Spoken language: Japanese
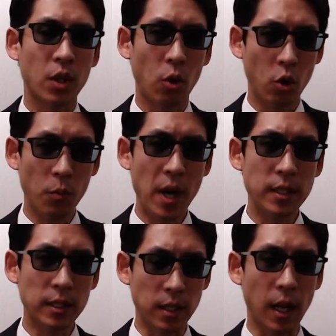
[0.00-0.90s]
この場合
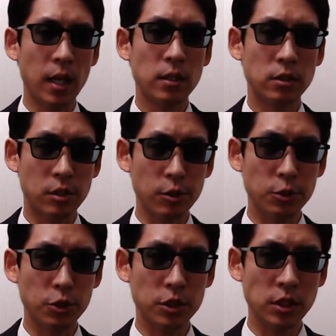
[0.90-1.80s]
であったら地球
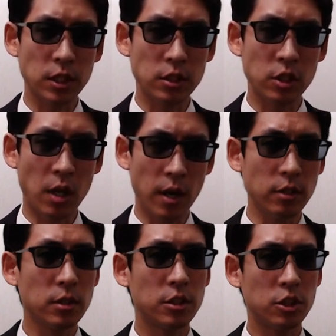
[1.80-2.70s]
中心説に代わ
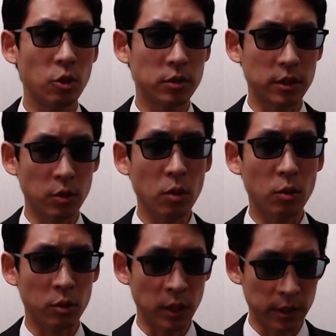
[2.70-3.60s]
る地動説の
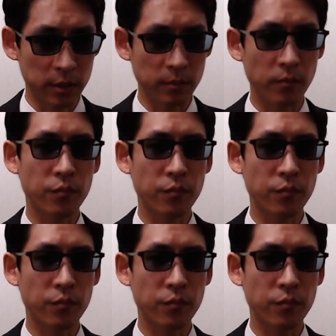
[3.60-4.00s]
ことです。